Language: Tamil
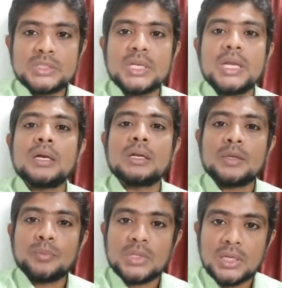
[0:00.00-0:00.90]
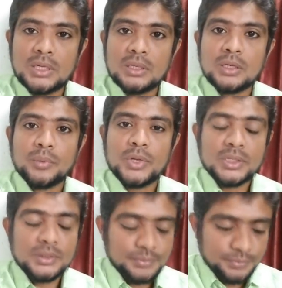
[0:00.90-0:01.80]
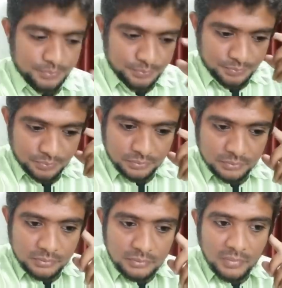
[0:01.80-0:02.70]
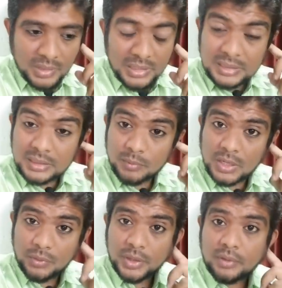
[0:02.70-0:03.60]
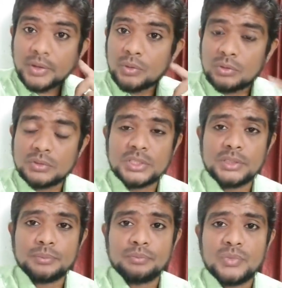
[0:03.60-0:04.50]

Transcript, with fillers: சரியாக நாற்பது ஆண்டுகளுக்கு பிறகு இதில் நம்ம கவனிக்க வேண்டிய ஒரு விஷயம்